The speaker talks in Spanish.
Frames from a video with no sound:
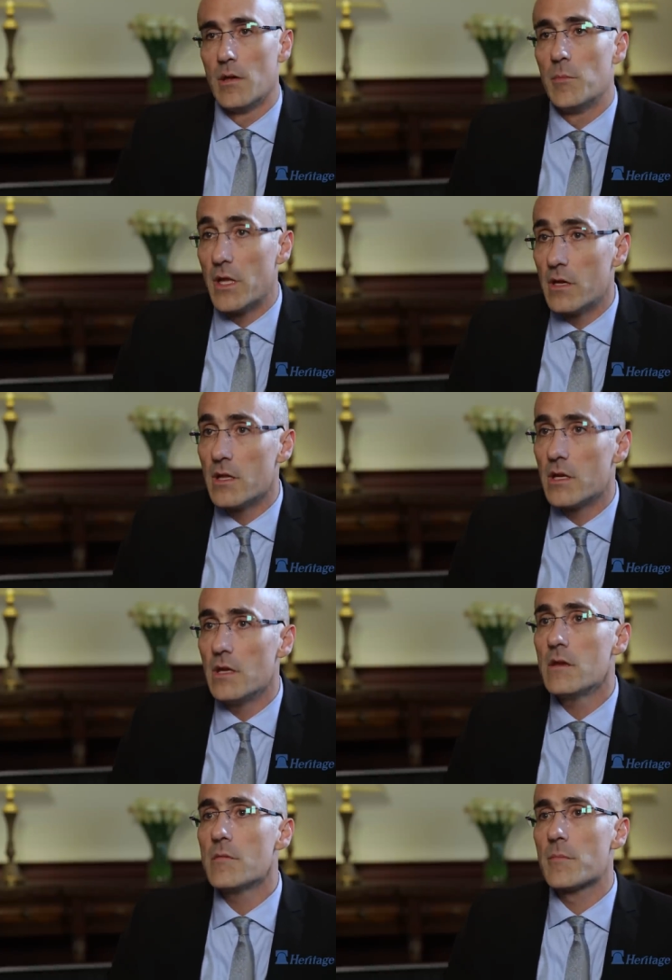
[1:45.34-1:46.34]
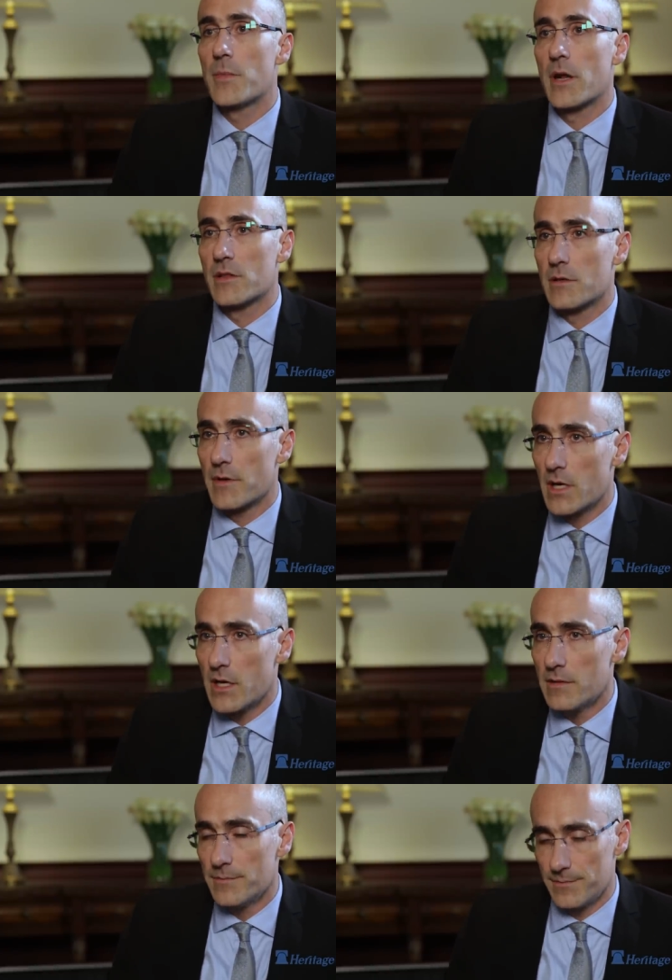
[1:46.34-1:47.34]
vienen aquí para
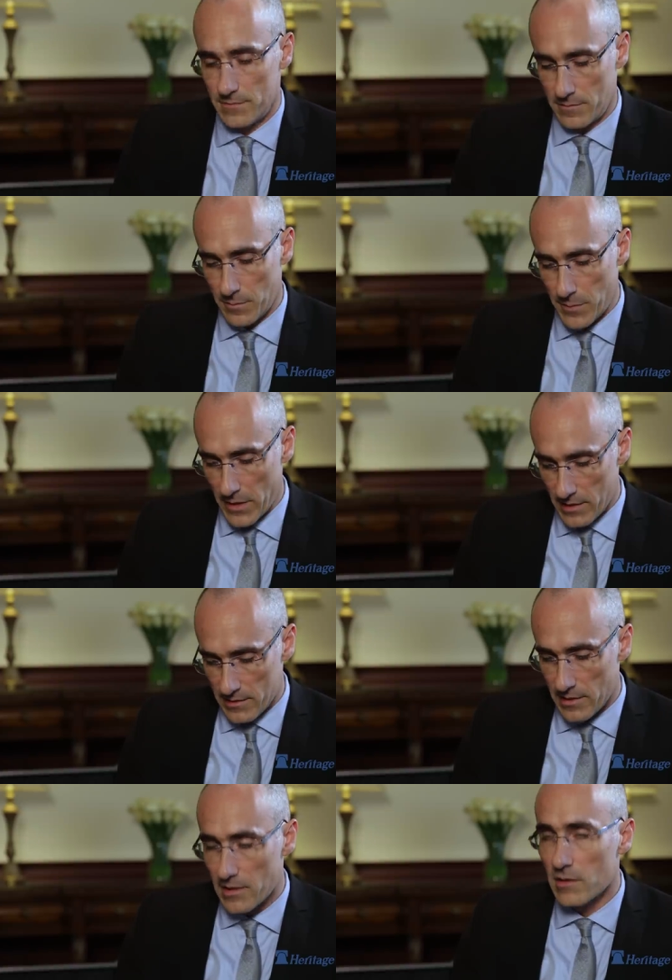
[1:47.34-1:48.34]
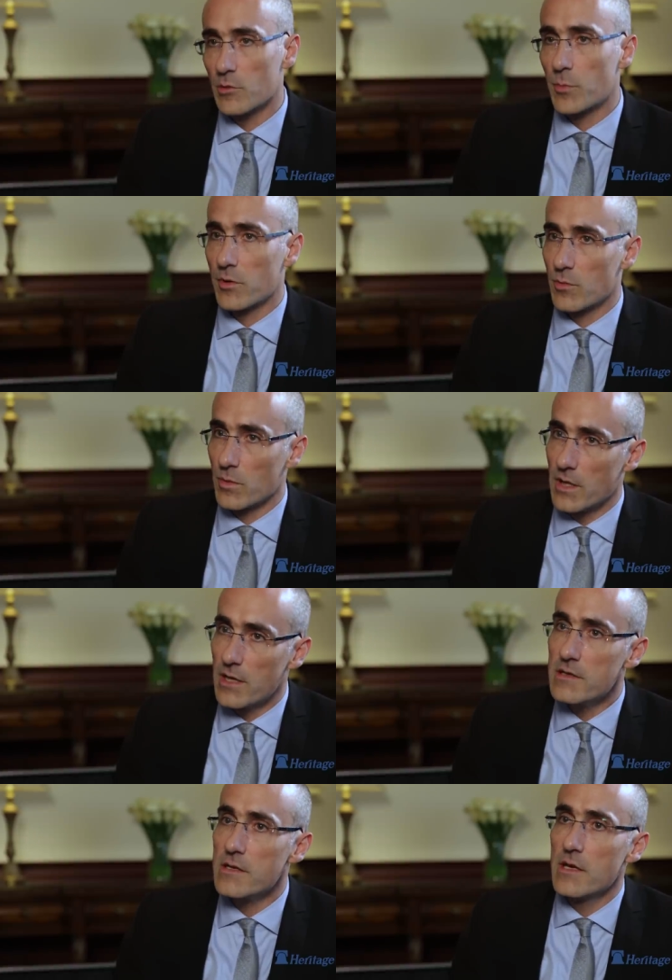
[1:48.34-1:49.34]
trabajar, para tener la
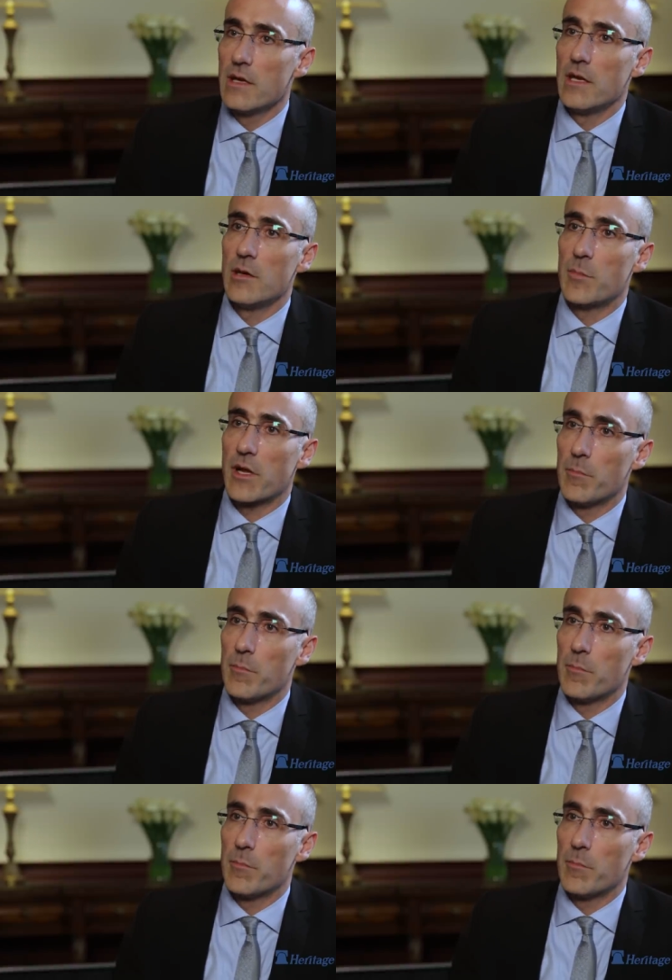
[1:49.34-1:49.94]
oportunidad y para